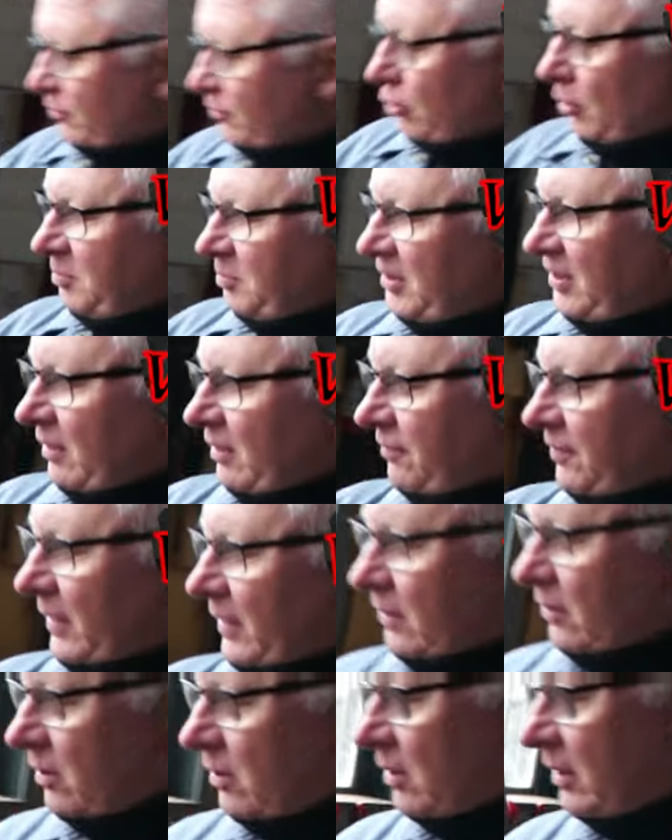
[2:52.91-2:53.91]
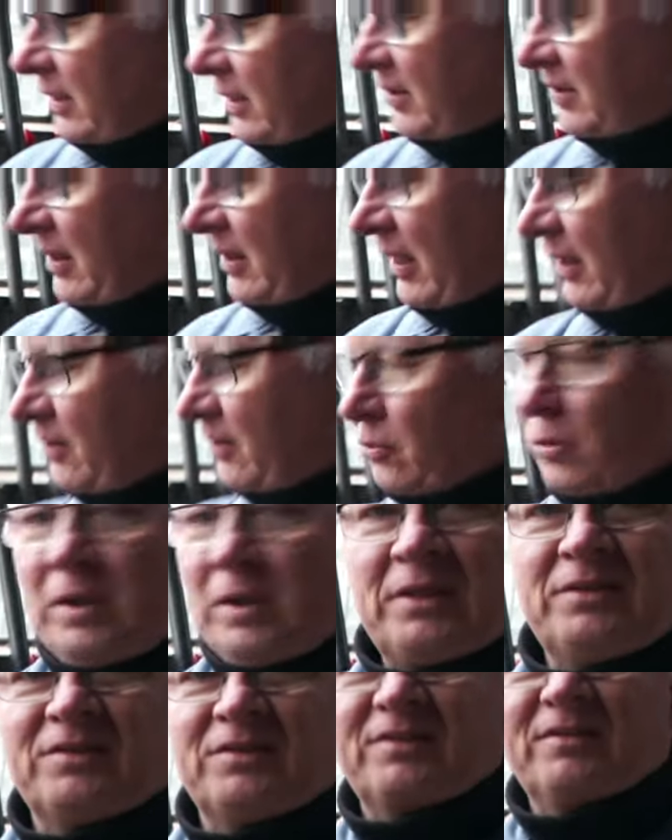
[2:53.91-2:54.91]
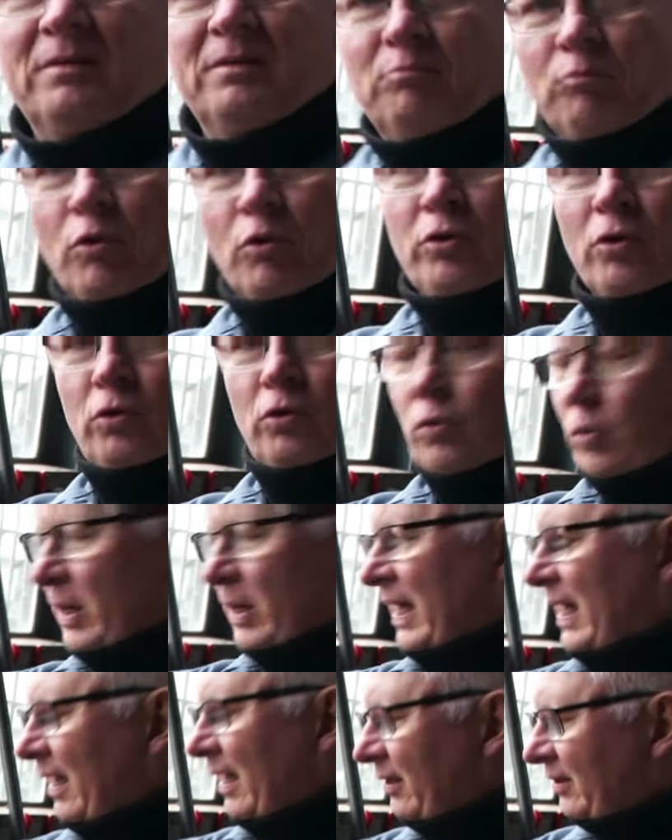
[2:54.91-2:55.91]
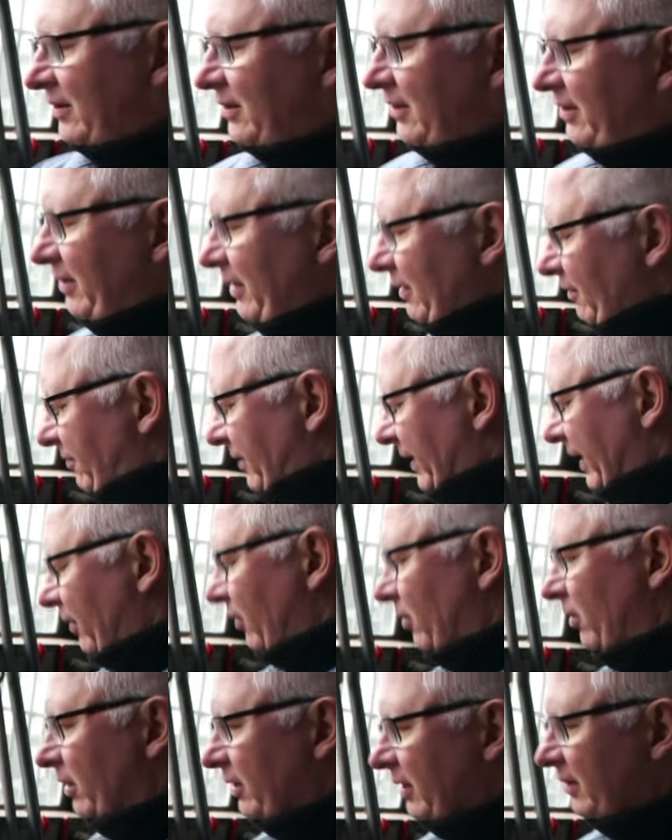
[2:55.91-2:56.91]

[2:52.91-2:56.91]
Turmzielfernrohr, ist ein sogenanntes monokulares Zielfernrohr.